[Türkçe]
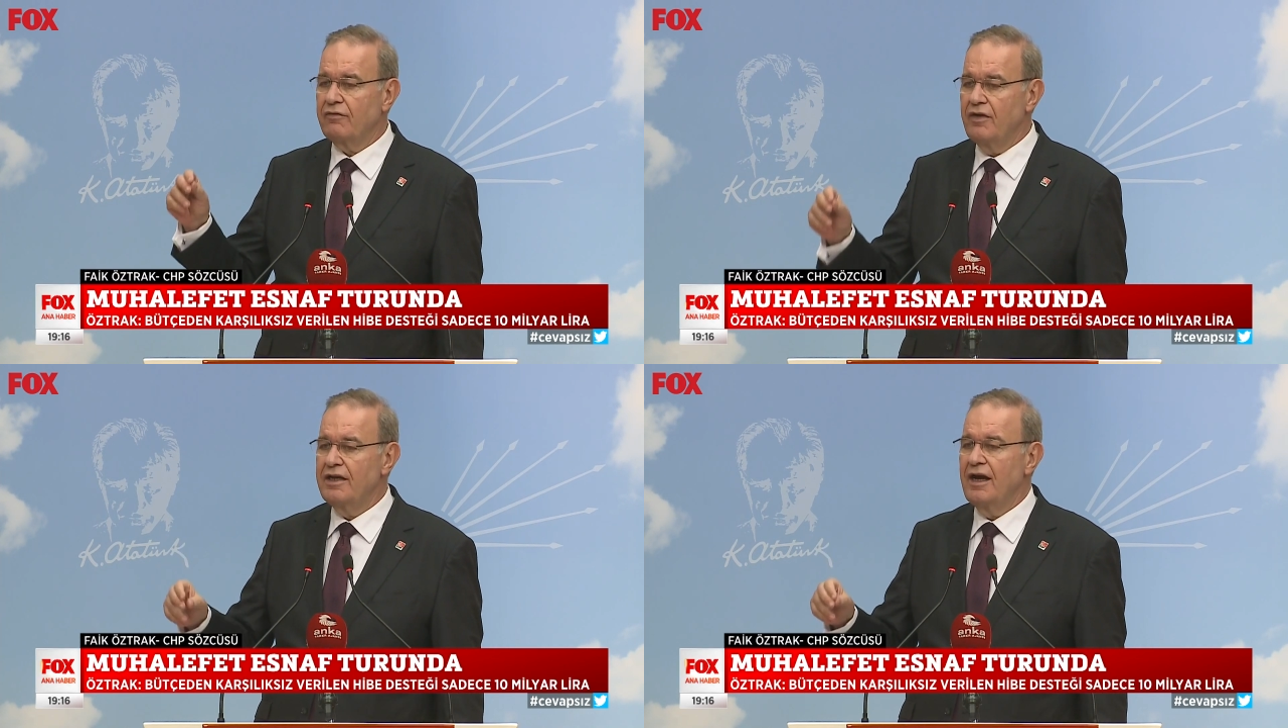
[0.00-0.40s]

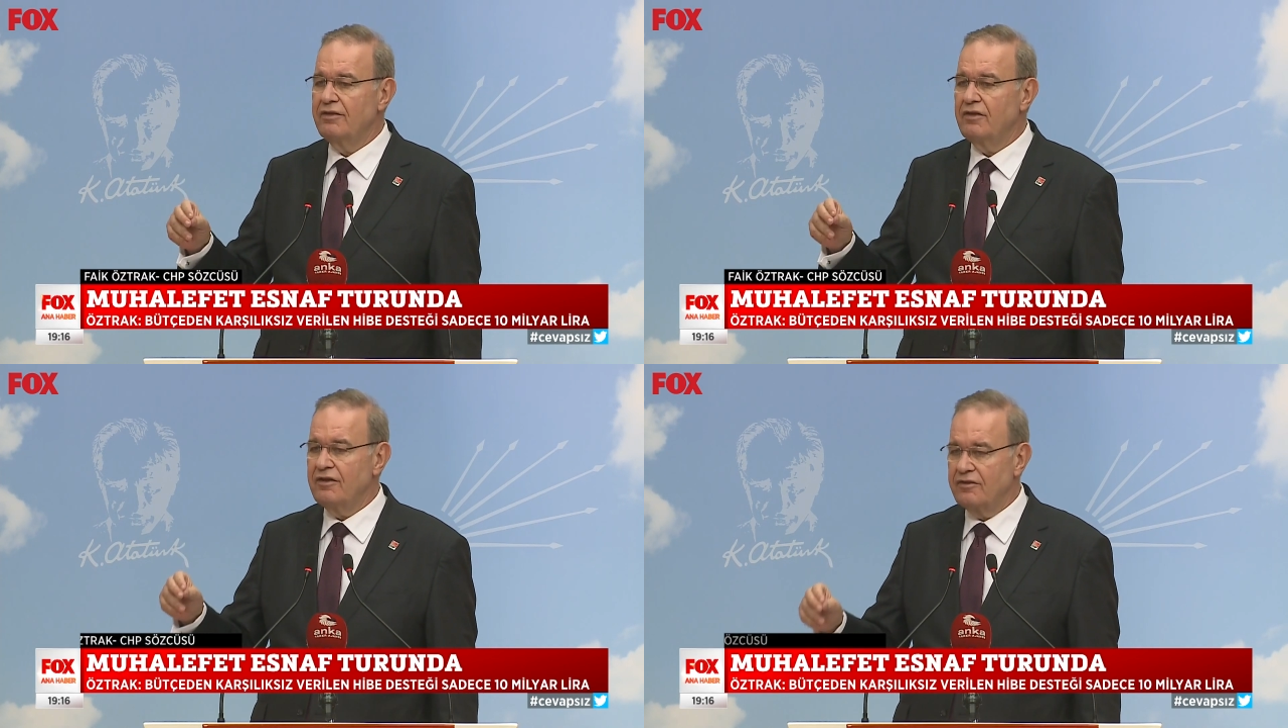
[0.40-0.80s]

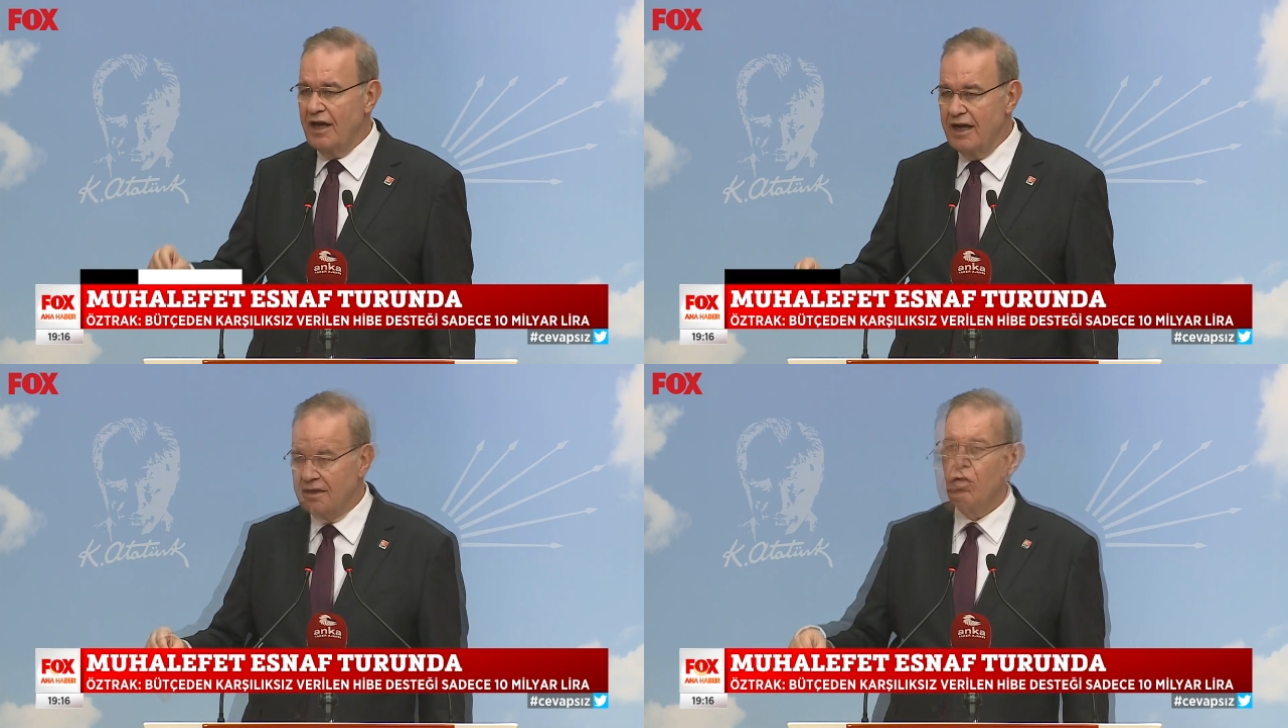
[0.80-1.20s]
verilen
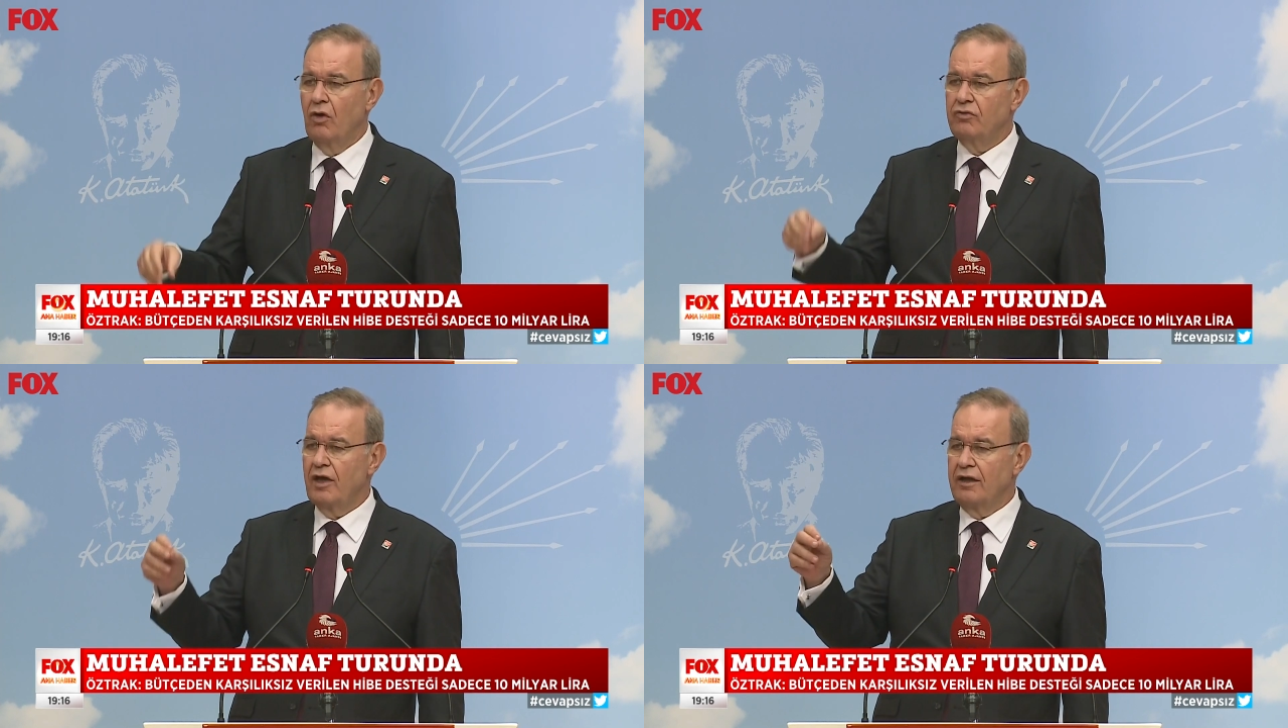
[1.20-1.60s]
destek
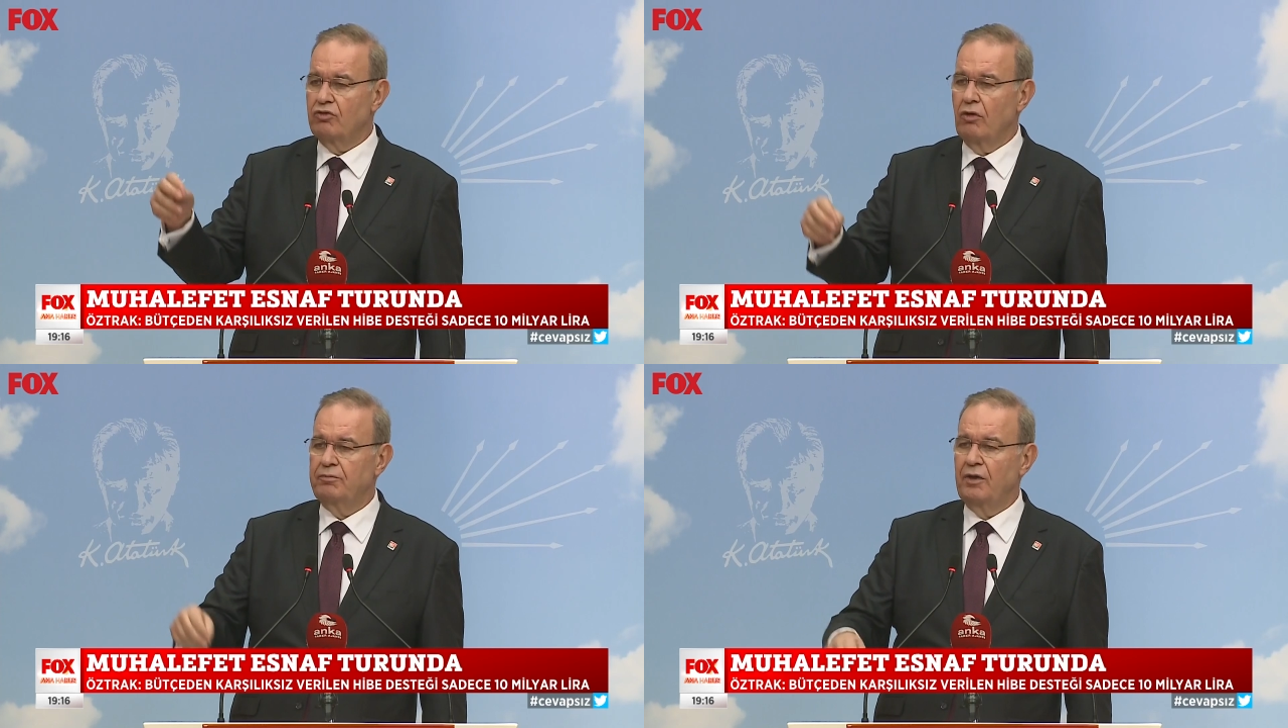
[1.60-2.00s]
önden
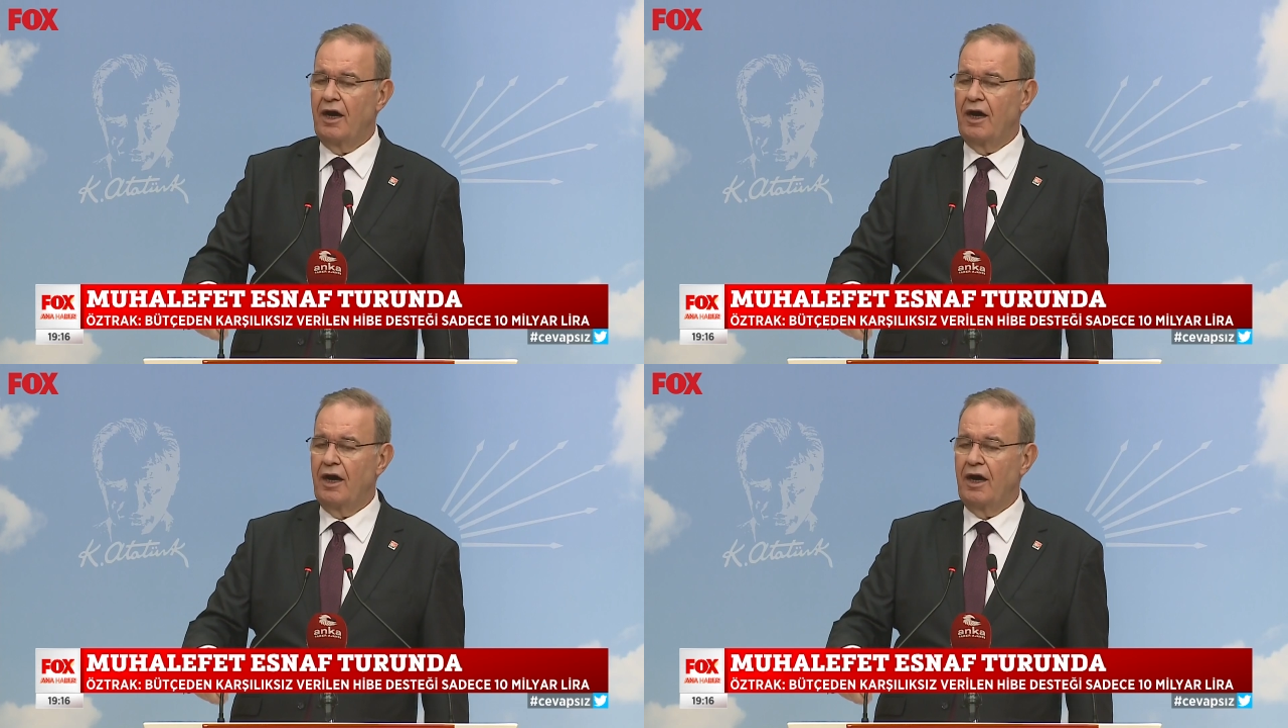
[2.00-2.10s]
topla,